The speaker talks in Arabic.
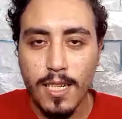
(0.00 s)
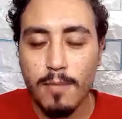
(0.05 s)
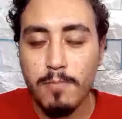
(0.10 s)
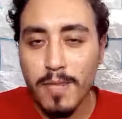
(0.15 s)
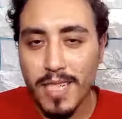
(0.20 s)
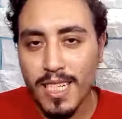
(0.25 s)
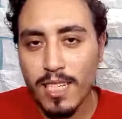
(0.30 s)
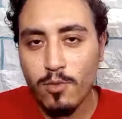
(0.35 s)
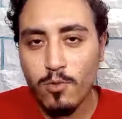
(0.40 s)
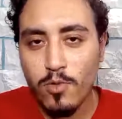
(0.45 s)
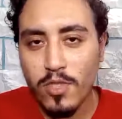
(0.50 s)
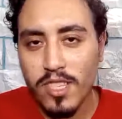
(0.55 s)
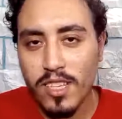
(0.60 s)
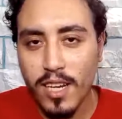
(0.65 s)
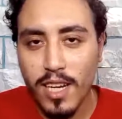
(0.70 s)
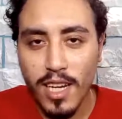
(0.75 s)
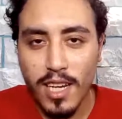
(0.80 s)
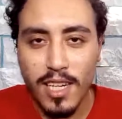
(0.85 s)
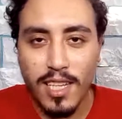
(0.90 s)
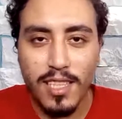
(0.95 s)
الاخبار هتكون
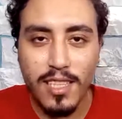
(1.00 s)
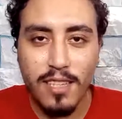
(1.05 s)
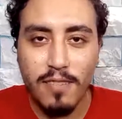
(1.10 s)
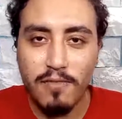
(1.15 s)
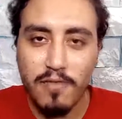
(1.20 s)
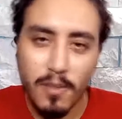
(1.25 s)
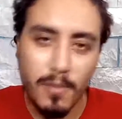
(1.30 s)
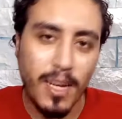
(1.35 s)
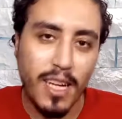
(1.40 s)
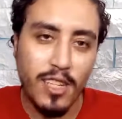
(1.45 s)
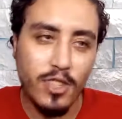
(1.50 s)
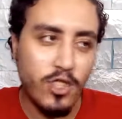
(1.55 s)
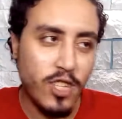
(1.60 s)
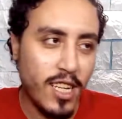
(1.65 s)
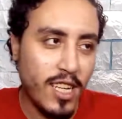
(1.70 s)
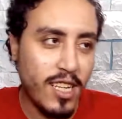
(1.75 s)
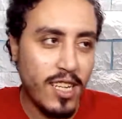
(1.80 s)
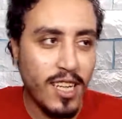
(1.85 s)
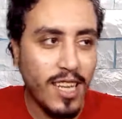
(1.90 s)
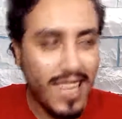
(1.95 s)
سريعه جدا
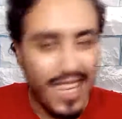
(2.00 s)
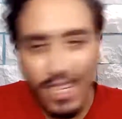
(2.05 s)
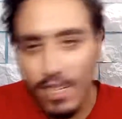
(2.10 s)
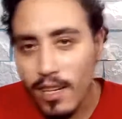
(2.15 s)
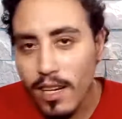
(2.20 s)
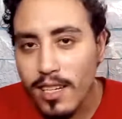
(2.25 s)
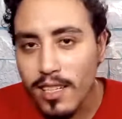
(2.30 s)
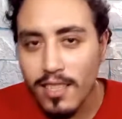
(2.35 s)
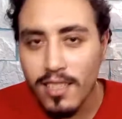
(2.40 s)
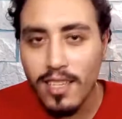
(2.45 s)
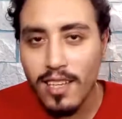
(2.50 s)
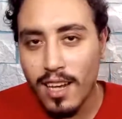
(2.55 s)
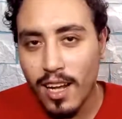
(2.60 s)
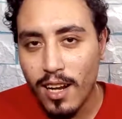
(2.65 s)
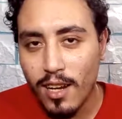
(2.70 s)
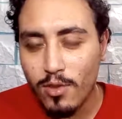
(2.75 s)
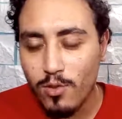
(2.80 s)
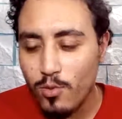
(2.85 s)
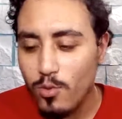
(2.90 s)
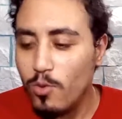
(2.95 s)
فمعلش يعني هنتنقل
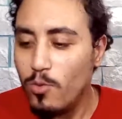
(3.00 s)
على